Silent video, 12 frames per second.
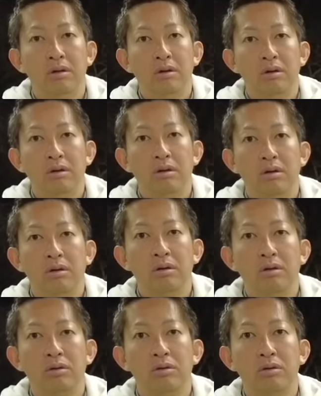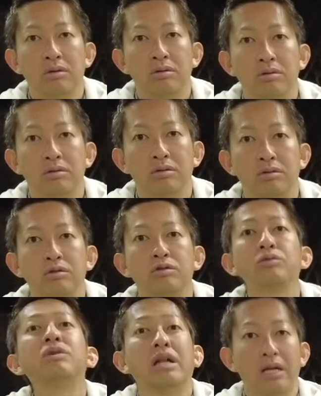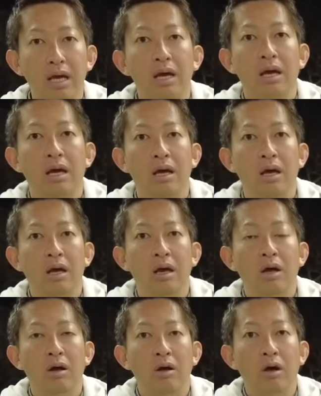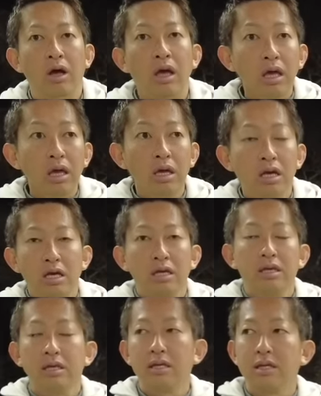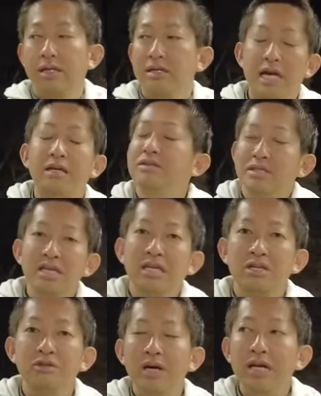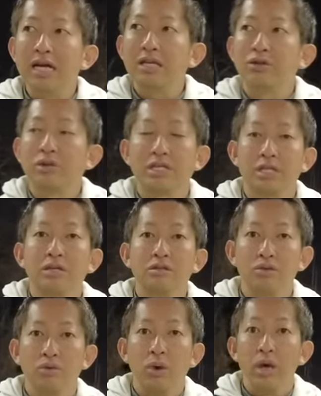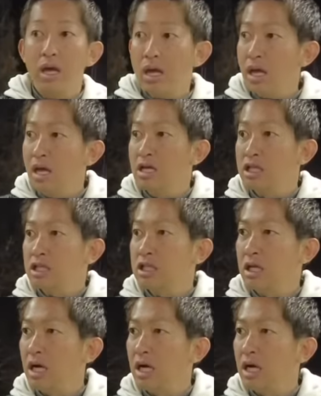言ってくんないからなっちゃう。そうだね。え逆に言わない人たちからすると、え知ら